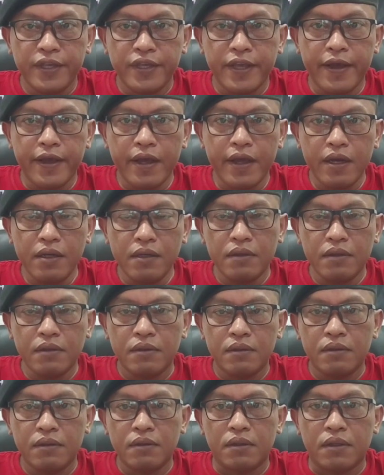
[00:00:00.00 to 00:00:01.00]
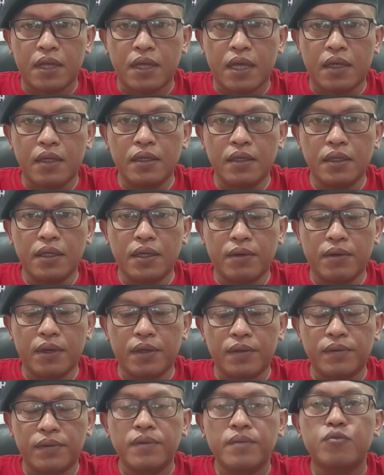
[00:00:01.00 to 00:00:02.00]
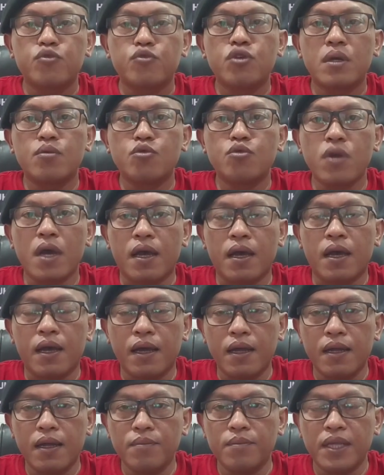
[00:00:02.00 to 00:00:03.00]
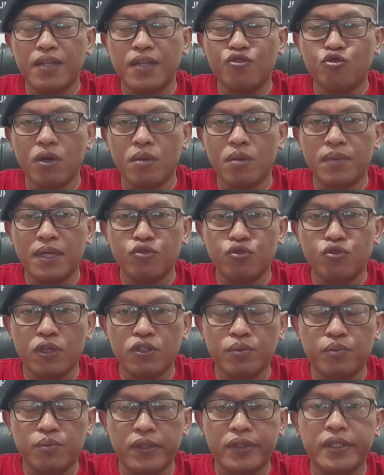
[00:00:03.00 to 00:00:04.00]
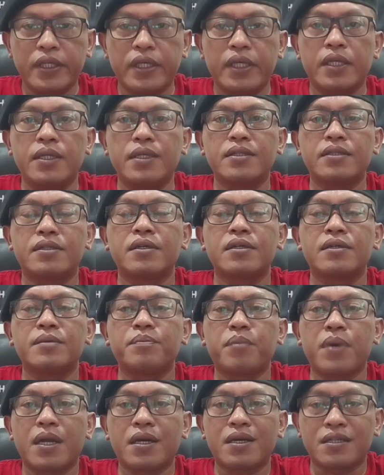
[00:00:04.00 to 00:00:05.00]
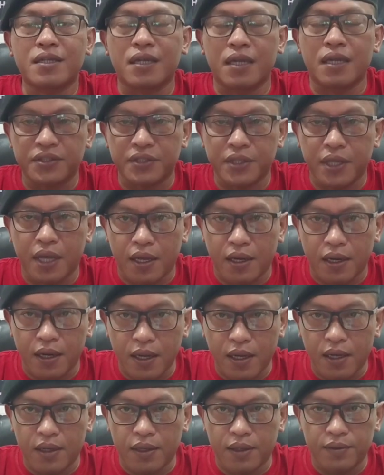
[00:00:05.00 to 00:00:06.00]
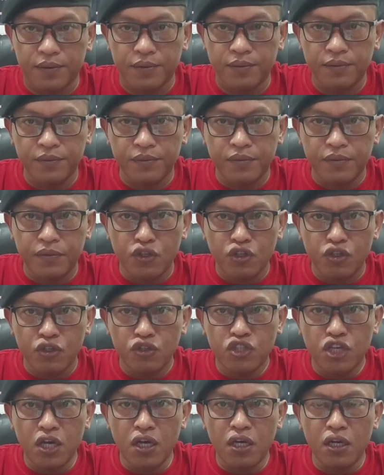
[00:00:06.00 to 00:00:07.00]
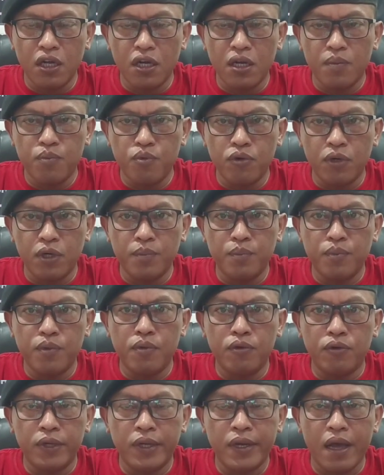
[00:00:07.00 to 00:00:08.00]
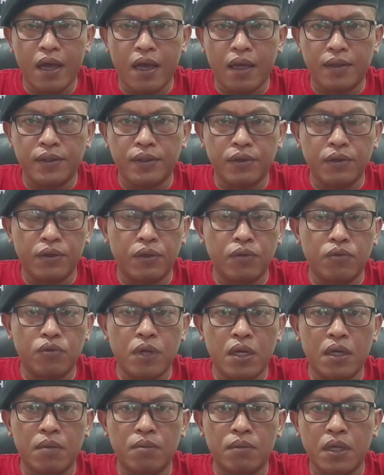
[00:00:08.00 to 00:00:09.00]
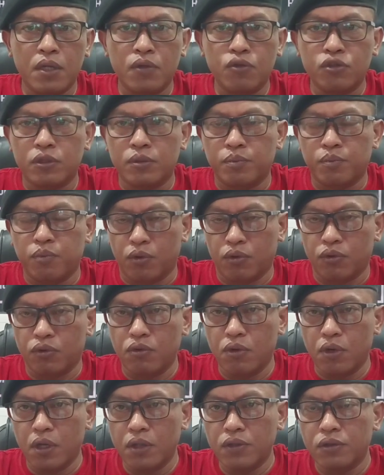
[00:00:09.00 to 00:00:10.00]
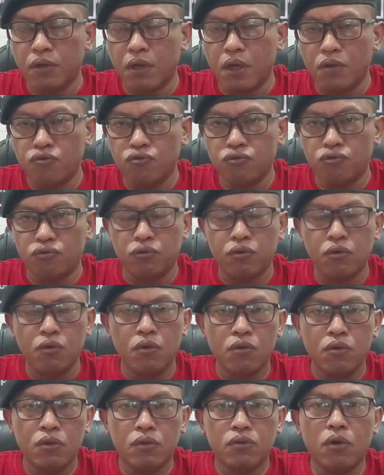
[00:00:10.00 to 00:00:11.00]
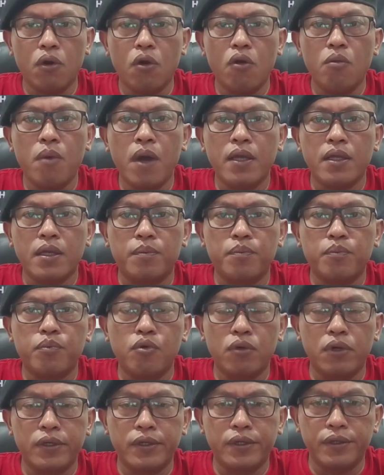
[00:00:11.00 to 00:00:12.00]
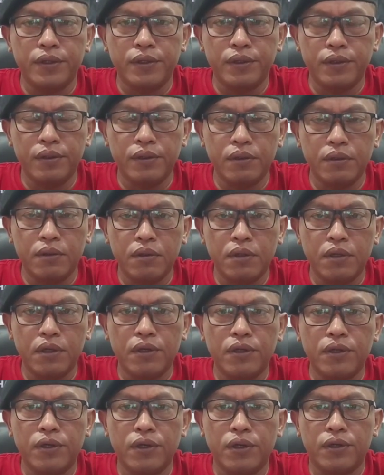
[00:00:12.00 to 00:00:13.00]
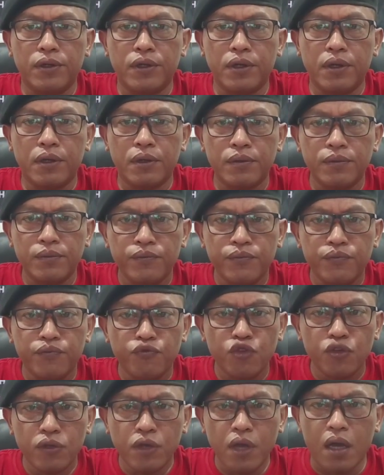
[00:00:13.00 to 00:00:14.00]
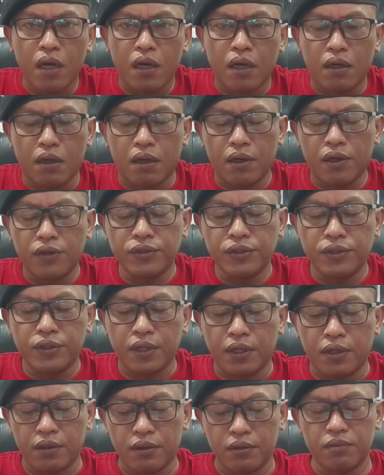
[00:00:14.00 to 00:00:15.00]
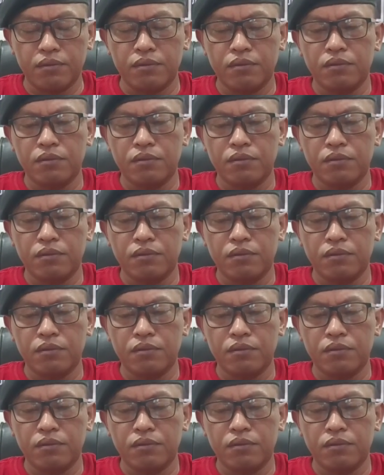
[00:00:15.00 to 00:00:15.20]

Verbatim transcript: ya kan nah ini kawan Mudah-mudahan bantuan-bantuan seperti ini tepat sasaran. Jangan ada pungli-pungli lagi. Eh, udah 600 dipotong lagi 100. Itu eh, terlalu banyak pungli di gini-gini ya. Janganlah kasihan.